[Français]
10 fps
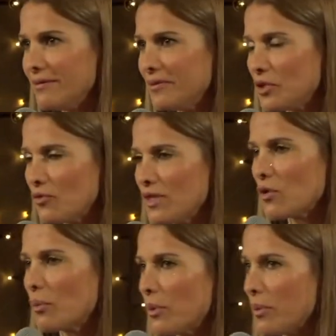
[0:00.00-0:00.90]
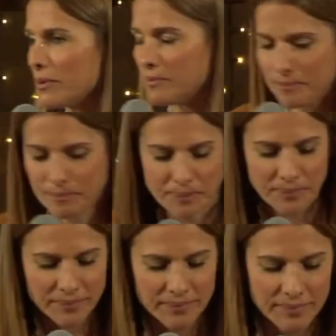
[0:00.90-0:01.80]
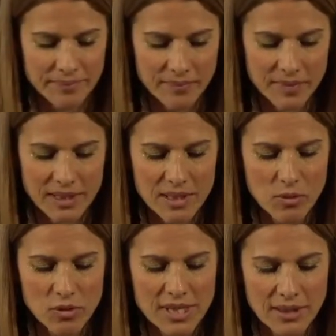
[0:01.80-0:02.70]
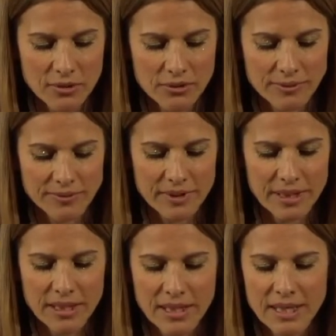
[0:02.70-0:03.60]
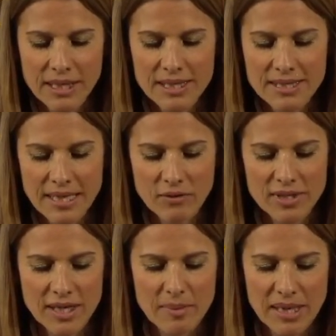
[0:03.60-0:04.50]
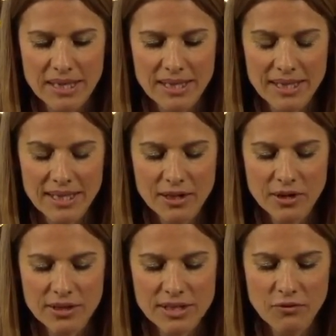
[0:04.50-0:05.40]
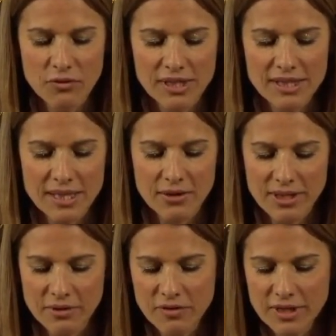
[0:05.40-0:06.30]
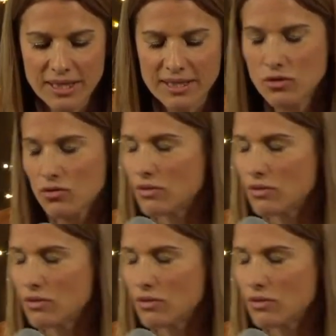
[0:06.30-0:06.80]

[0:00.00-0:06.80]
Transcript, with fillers: sauver son peuple. C'est beau ça, non Esther, vous avez remarqué, si vous lisez le livre, qu'elle est sous